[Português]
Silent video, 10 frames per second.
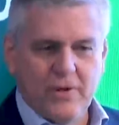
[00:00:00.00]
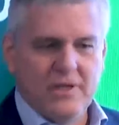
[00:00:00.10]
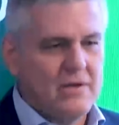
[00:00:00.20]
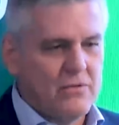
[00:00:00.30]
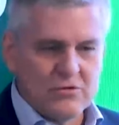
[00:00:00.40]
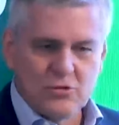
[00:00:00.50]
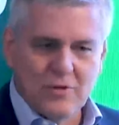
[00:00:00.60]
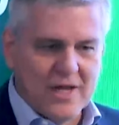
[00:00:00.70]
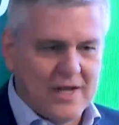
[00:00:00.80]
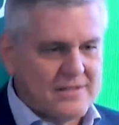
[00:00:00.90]
e
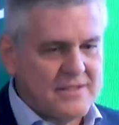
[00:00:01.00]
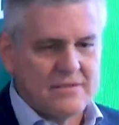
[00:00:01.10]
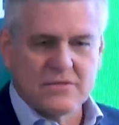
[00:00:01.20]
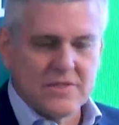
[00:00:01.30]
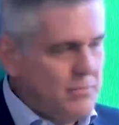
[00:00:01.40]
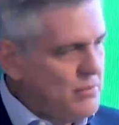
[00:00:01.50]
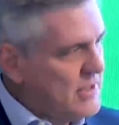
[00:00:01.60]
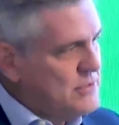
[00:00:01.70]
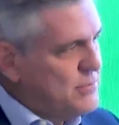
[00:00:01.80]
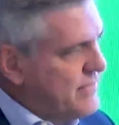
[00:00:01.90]
continuará sendo sempre o
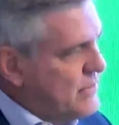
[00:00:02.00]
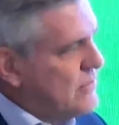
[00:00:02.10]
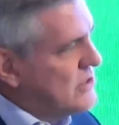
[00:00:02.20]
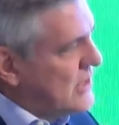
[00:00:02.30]
grande provedor de